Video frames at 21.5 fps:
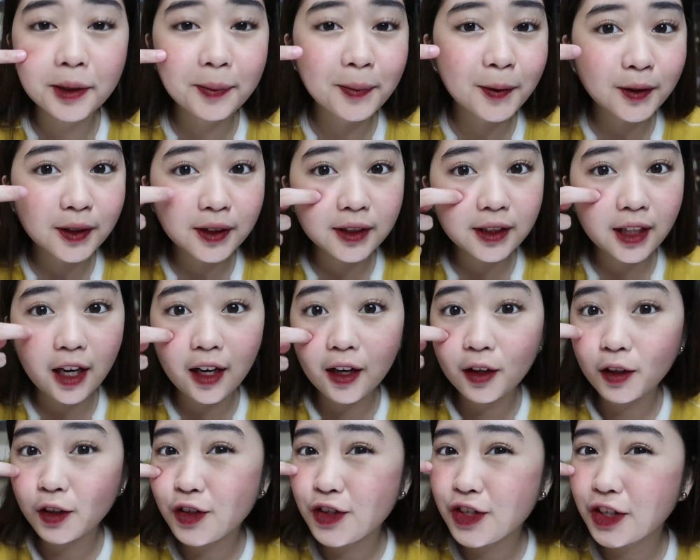Yung tipong
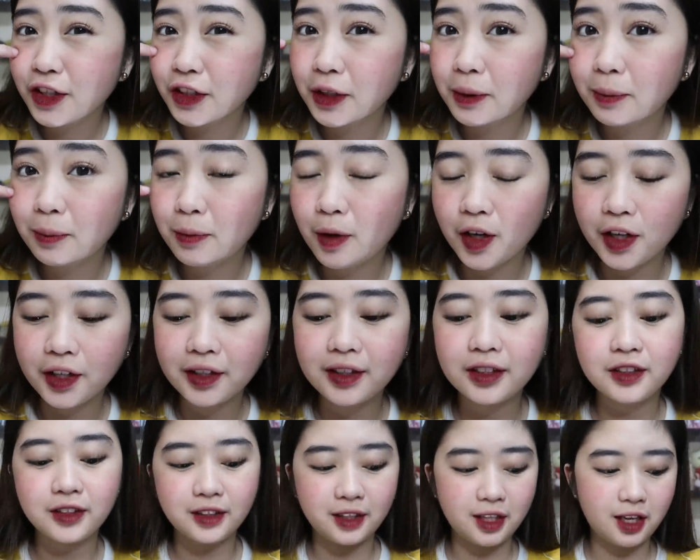nagkakaroon siya ng
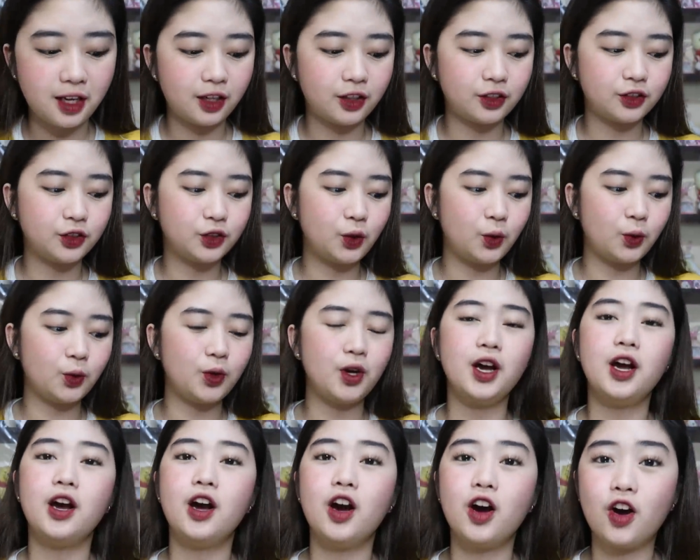mark, hindi. So
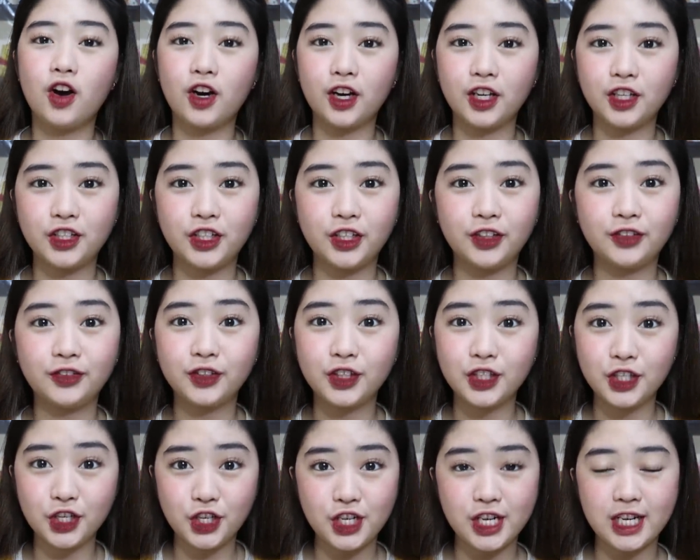okay siya
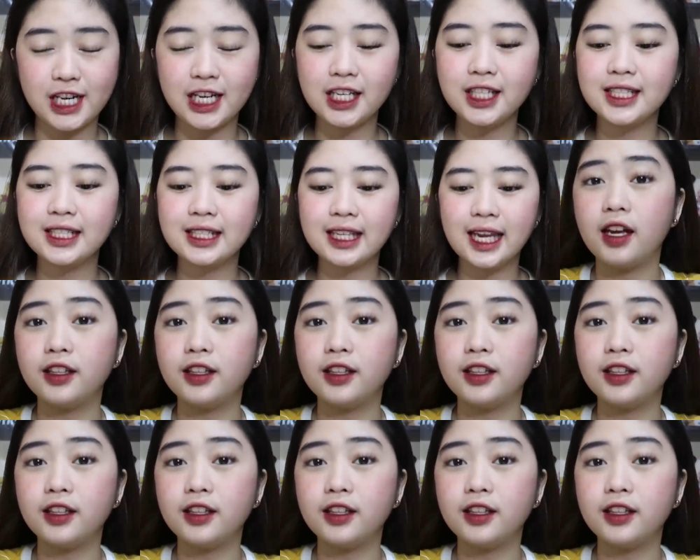for chicks.